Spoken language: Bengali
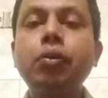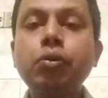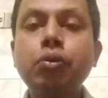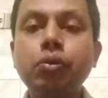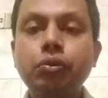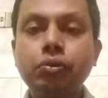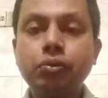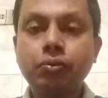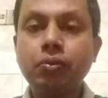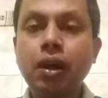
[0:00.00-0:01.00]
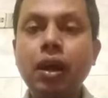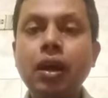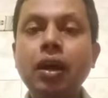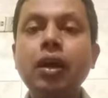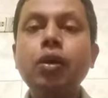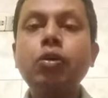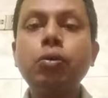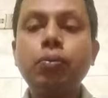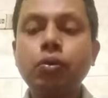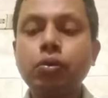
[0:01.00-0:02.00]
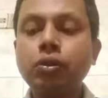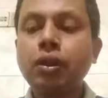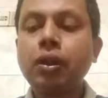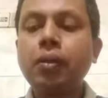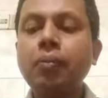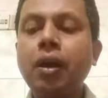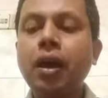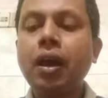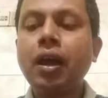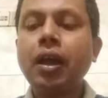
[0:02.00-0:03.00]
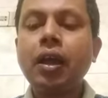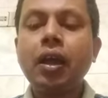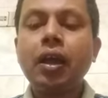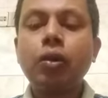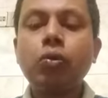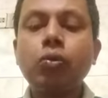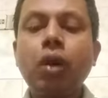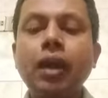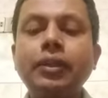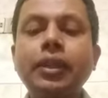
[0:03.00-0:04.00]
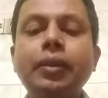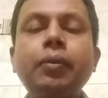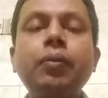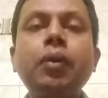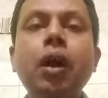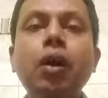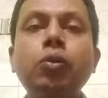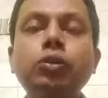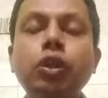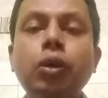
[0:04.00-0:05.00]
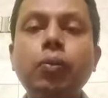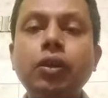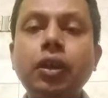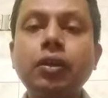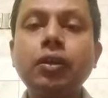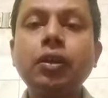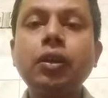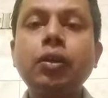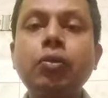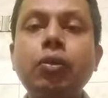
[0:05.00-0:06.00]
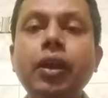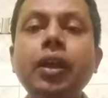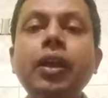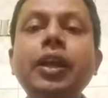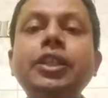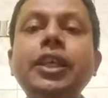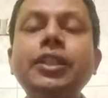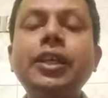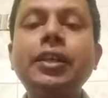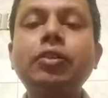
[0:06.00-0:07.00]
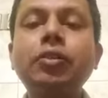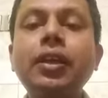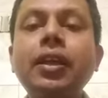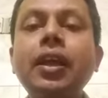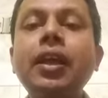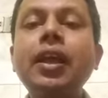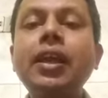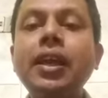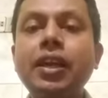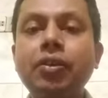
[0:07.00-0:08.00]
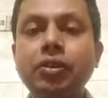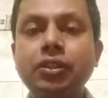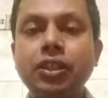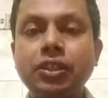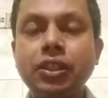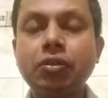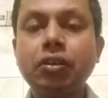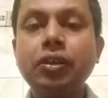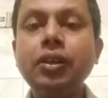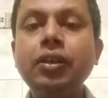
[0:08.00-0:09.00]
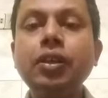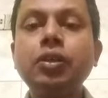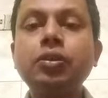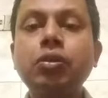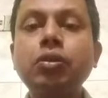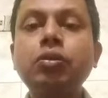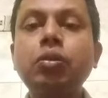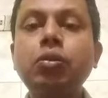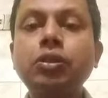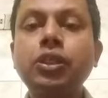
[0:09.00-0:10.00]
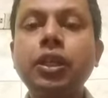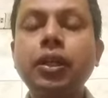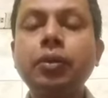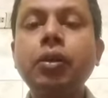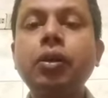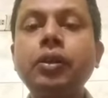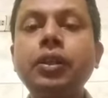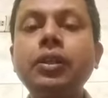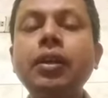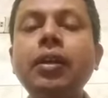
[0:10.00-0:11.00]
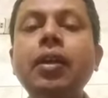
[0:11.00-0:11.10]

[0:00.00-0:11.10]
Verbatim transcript: অনুরোধ বা উপরোধ বা কোনো আর্থিক উৎসাহ প্রদান করে সেই সেক্টরটাকে এগিয়ে নেওয়ার চেষ্টা করা হয় যখন তখন সেটাকে বলা হইতেছে